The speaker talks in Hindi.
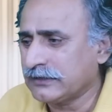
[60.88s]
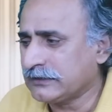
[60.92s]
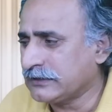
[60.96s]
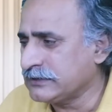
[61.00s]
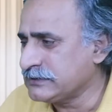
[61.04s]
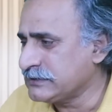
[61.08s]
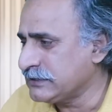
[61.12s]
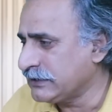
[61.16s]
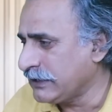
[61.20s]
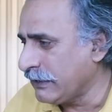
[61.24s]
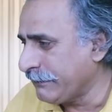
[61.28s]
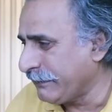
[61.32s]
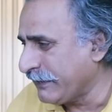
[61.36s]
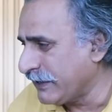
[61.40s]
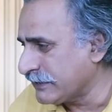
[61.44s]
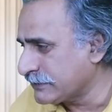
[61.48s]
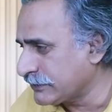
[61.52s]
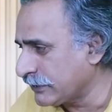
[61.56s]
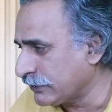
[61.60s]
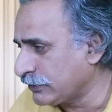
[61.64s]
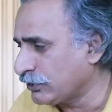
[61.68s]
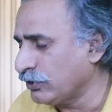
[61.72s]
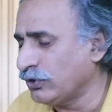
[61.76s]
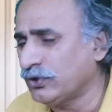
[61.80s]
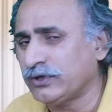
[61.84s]
किसी के
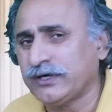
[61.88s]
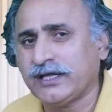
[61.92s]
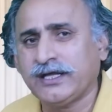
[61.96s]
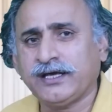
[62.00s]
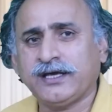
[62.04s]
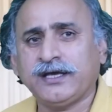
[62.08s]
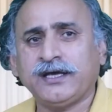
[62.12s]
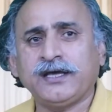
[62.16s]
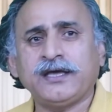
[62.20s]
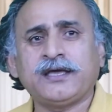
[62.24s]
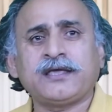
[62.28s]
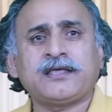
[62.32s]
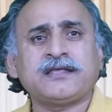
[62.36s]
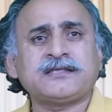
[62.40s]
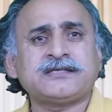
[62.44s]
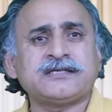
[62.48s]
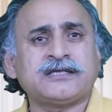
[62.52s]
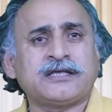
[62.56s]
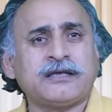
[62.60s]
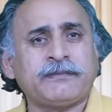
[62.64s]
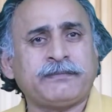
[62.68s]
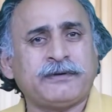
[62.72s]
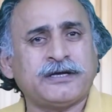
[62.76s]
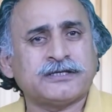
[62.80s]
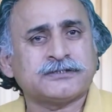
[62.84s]
पास हथौड़ा है
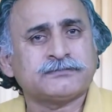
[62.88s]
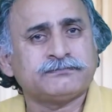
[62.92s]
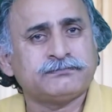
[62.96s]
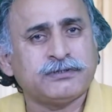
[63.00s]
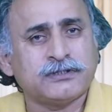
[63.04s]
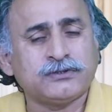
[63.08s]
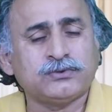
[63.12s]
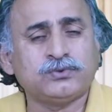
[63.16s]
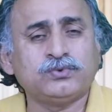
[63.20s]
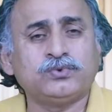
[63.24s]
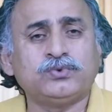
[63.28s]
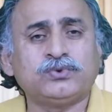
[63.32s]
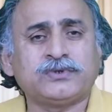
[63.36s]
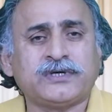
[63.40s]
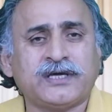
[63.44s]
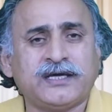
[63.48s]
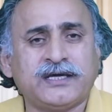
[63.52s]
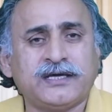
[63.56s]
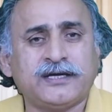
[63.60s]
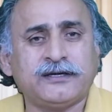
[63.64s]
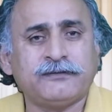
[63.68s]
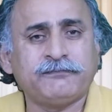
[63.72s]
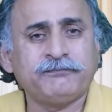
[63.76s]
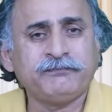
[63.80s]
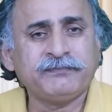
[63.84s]
किसी के पास बंदूक
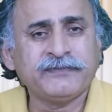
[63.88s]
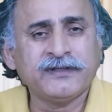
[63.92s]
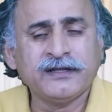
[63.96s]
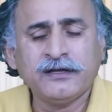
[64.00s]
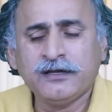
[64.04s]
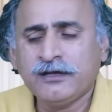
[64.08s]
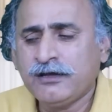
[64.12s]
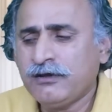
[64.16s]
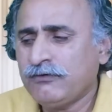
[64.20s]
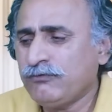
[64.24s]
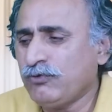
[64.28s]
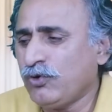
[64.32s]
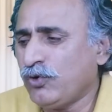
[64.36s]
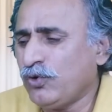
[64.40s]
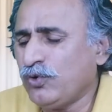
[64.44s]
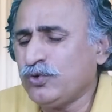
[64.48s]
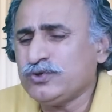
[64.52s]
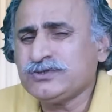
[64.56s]
है वो